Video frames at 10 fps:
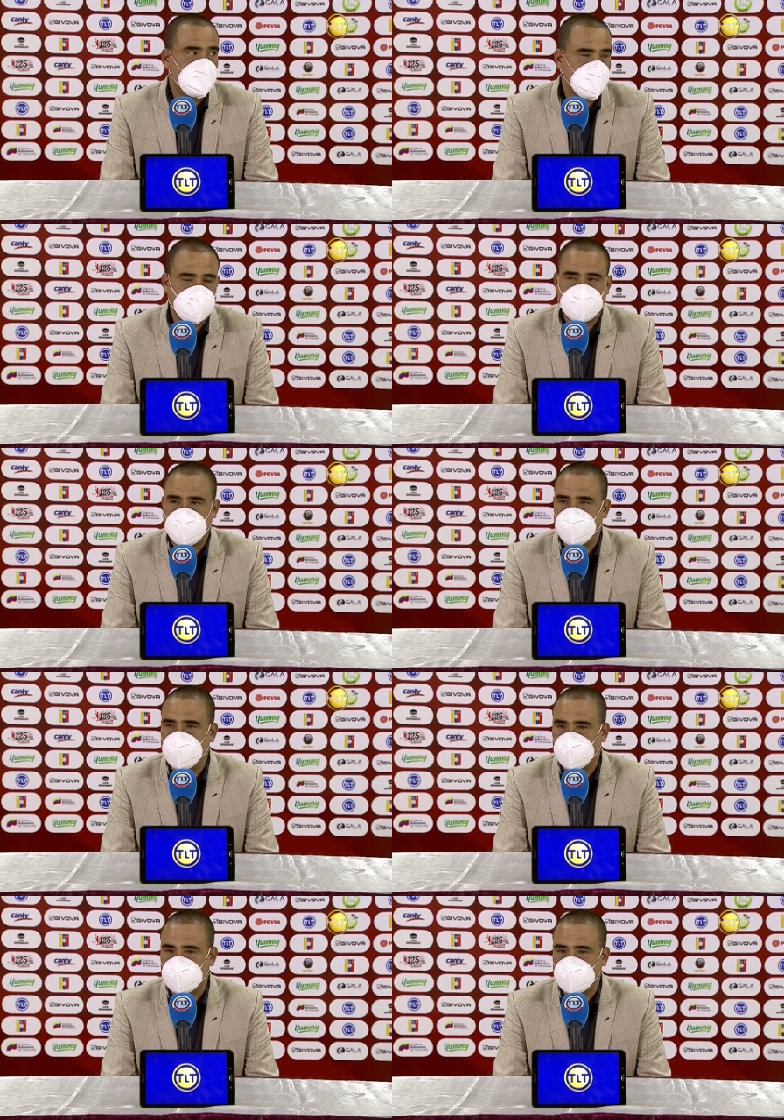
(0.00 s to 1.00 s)
y generamos
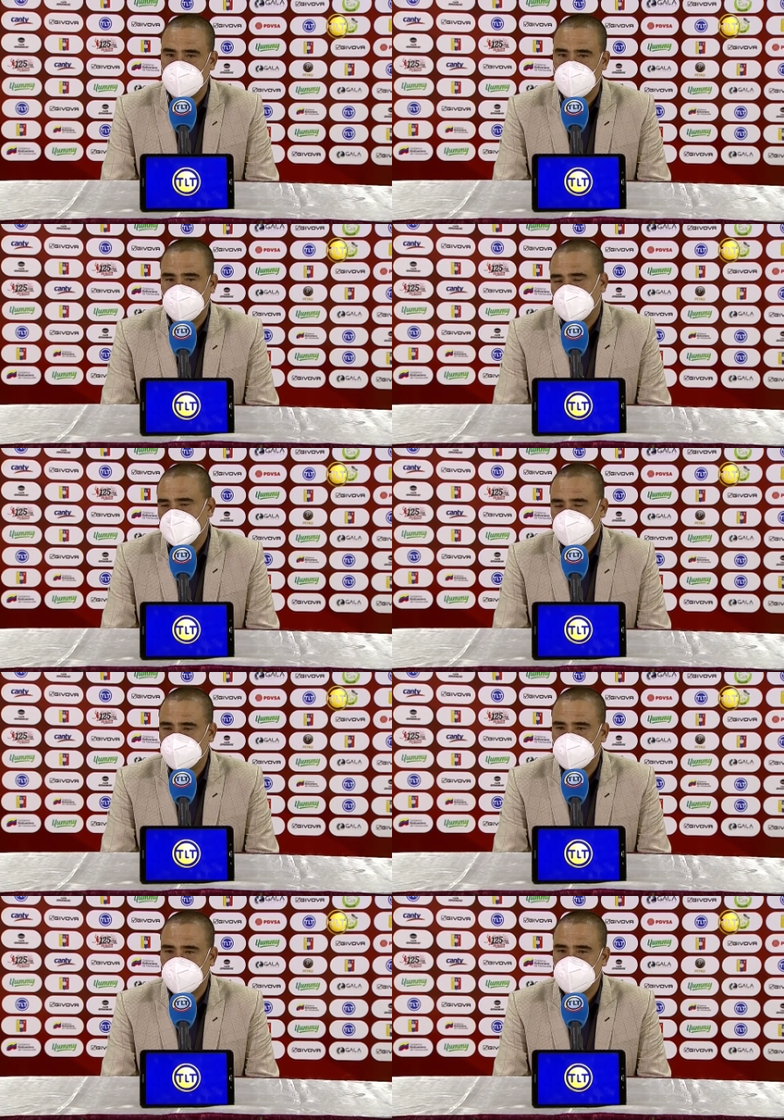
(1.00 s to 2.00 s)
oportunidades.
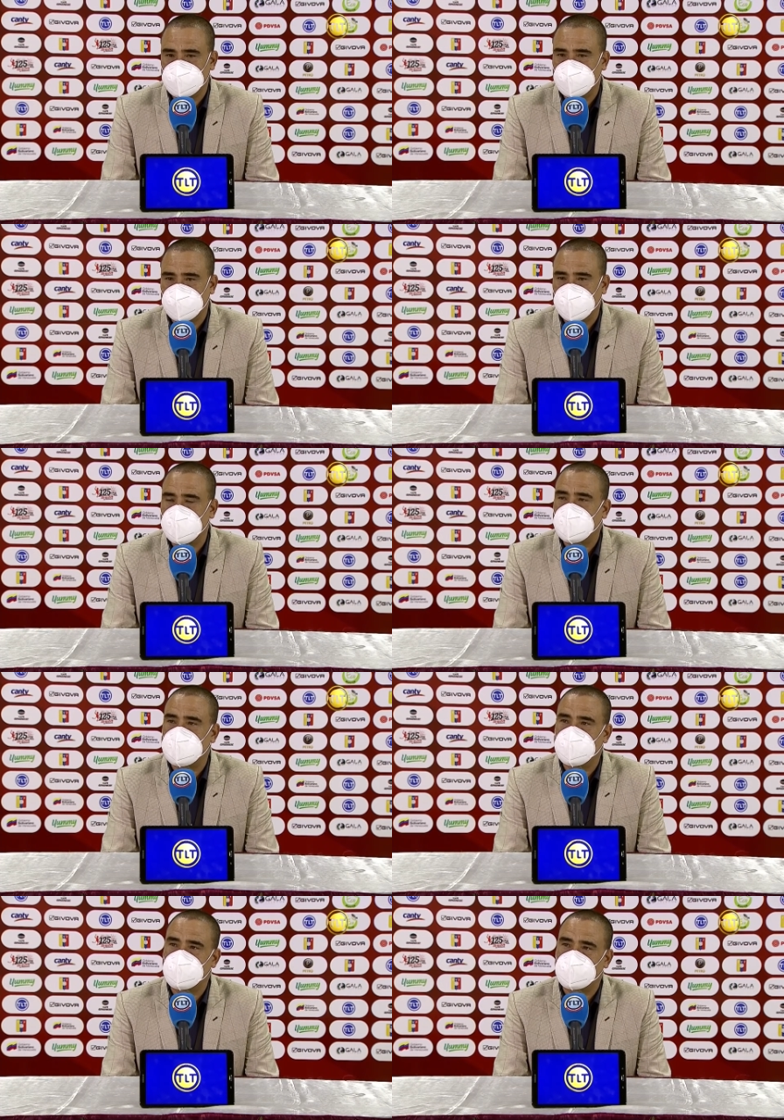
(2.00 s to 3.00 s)
Entonces eso, seguir
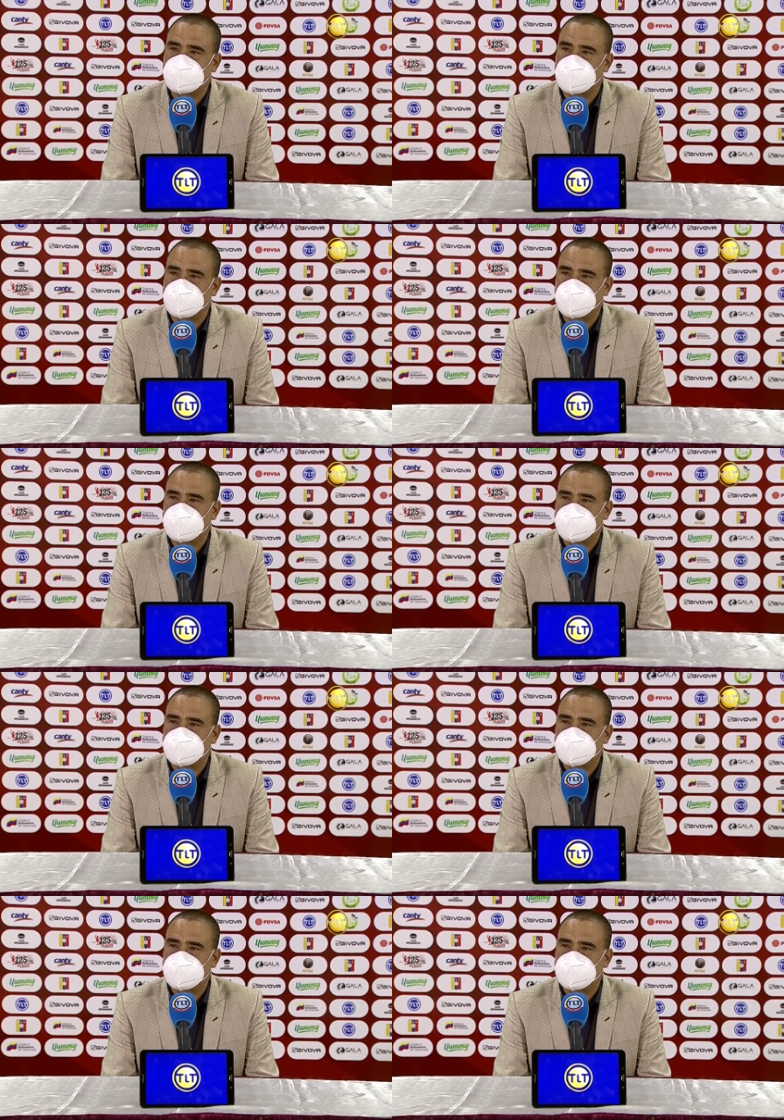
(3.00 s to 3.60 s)
creyendo en nosotros.